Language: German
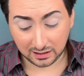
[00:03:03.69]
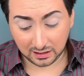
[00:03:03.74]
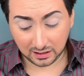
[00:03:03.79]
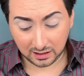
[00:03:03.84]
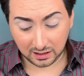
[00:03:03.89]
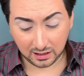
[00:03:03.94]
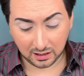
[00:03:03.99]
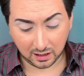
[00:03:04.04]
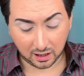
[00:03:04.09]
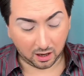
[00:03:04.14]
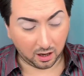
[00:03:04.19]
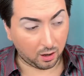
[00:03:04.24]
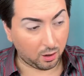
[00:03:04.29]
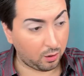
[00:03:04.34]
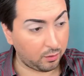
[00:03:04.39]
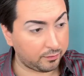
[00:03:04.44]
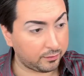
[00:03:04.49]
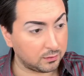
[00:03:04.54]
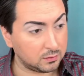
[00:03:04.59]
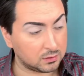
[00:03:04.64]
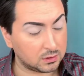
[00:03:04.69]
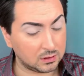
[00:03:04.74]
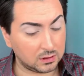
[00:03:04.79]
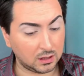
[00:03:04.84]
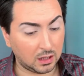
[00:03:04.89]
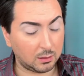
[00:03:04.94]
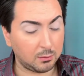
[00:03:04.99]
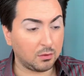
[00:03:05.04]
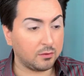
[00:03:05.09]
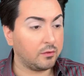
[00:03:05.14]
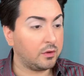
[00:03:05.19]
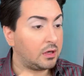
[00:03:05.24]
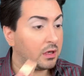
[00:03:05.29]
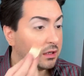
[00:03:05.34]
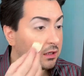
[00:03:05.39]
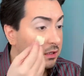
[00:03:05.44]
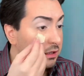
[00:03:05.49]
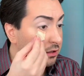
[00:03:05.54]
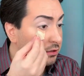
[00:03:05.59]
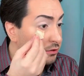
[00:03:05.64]
eh auf und ich habe auch
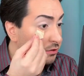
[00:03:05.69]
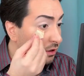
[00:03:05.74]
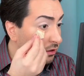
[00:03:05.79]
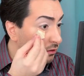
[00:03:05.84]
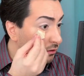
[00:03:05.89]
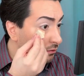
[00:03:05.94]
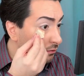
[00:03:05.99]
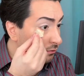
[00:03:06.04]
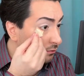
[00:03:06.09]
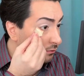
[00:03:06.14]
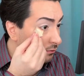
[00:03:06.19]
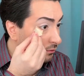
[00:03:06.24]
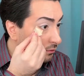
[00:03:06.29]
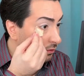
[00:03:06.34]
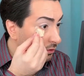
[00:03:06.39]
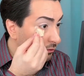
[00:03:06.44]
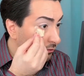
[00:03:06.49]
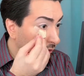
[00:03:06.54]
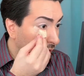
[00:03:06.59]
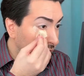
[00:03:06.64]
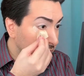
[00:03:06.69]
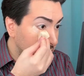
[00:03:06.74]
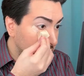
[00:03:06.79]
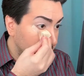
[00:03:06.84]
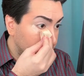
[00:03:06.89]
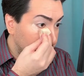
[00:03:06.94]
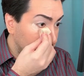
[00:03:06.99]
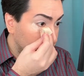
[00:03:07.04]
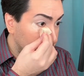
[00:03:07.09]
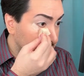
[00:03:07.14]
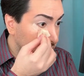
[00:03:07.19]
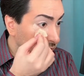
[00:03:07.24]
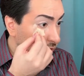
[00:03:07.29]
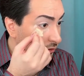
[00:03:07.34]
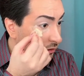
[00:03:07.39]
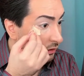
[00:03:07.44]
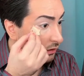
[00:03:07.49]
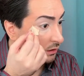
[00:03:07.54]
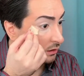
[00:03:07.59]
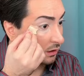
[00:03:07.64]
wirklich Lidschatten, wo ich weiß, die
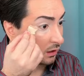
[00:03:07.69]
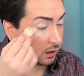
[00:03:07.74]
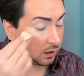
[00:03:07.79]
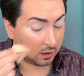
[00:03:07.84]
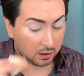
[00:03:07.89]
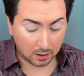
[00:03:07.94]
funktionieren.